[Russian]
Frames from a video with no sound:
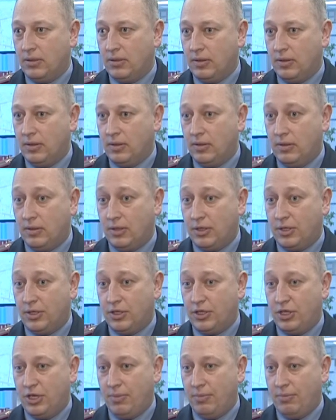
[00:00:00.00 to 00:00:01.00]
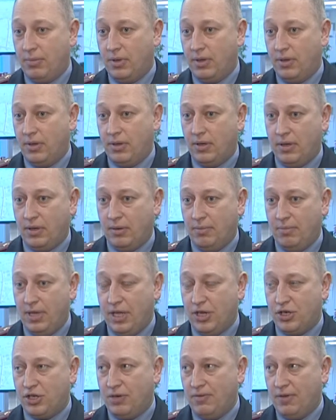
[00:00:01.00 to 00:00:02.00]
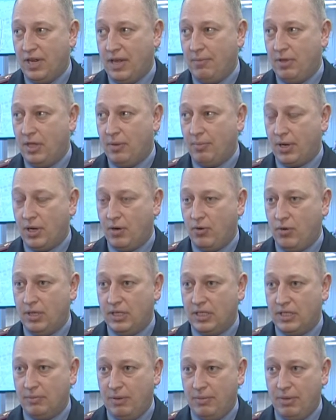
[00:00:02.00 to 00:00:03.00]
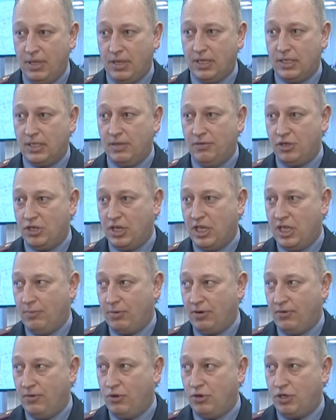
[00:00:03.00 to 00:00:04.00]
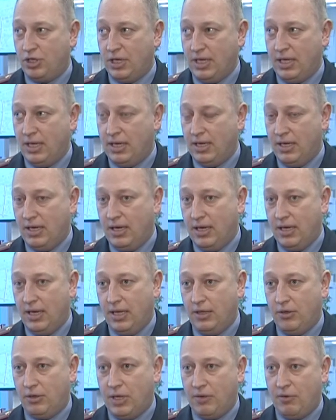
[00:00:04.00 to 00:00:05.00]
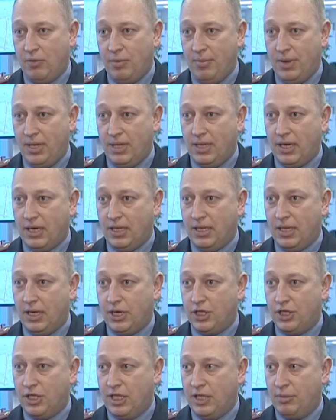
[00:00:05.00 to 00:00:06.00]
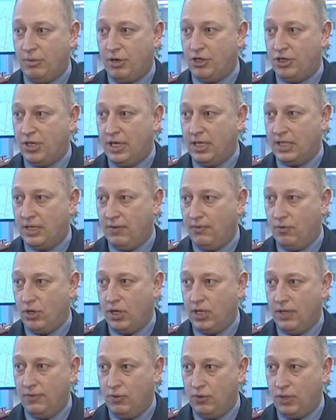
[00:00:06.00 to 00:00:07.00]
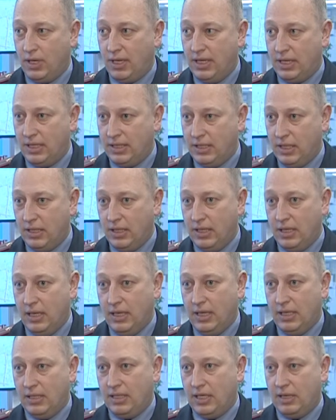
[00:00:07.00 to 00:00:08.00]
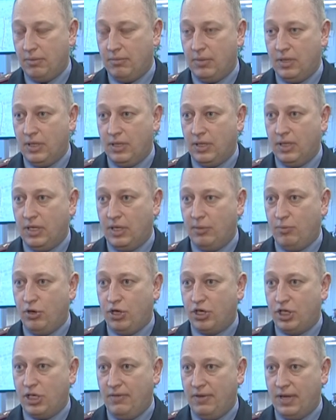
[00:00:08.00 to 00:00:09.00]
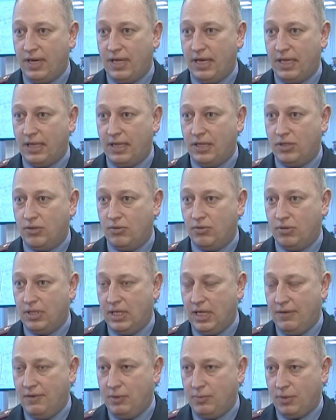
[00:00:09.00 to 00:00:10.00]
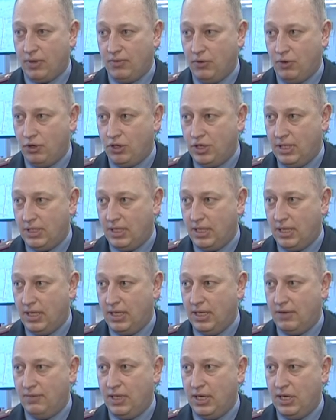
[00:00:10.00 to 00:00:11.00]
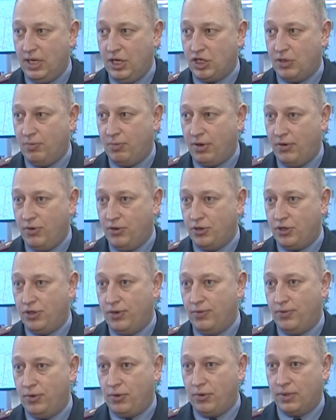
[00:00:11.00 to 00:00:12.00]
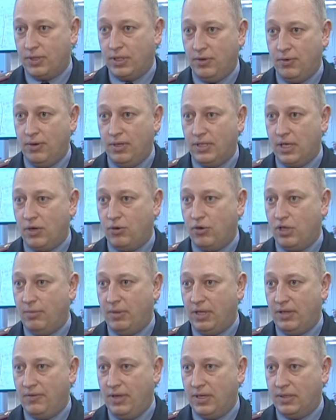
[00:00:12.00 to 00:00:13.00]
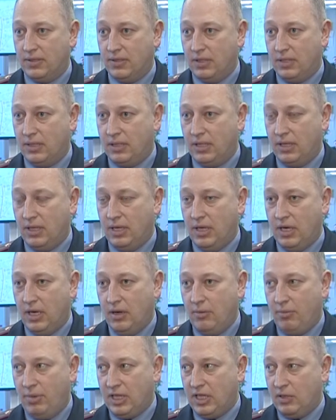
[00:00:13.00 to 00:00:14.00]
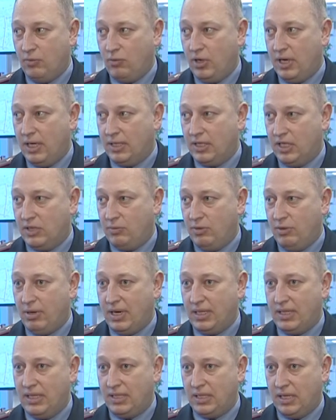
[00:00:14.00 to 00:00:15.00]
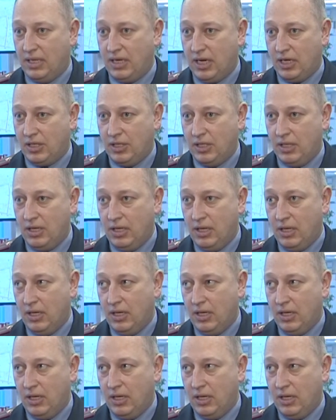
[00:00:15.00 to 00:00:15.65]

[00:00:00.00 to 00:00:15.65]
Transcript: э, чем меньше времени проходит с момента совершения правонарушения до того момента, когда гражданин обращается в органы внутренних дел, тем наибольшая вероятность установить правонарушителя и в дальнейшем привлечь его к установленной законом ответственности. Поэтому хотелось бы обратиться к гражданам